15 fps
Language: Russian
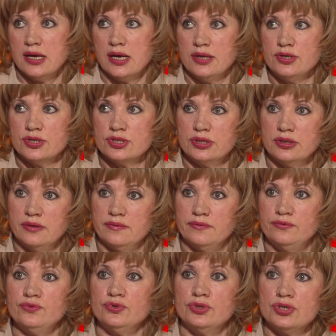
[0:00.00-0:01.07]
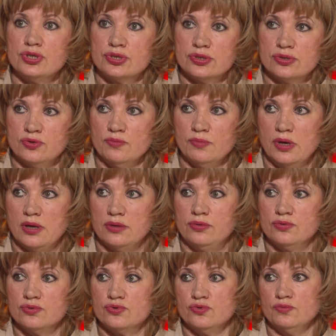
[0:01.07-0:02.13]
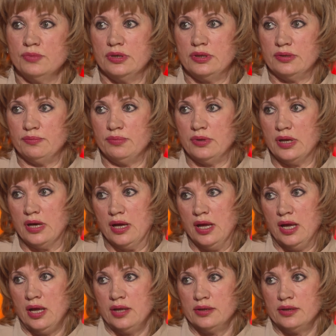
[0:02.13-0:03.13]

Конечно, в 2006 году сумма это была,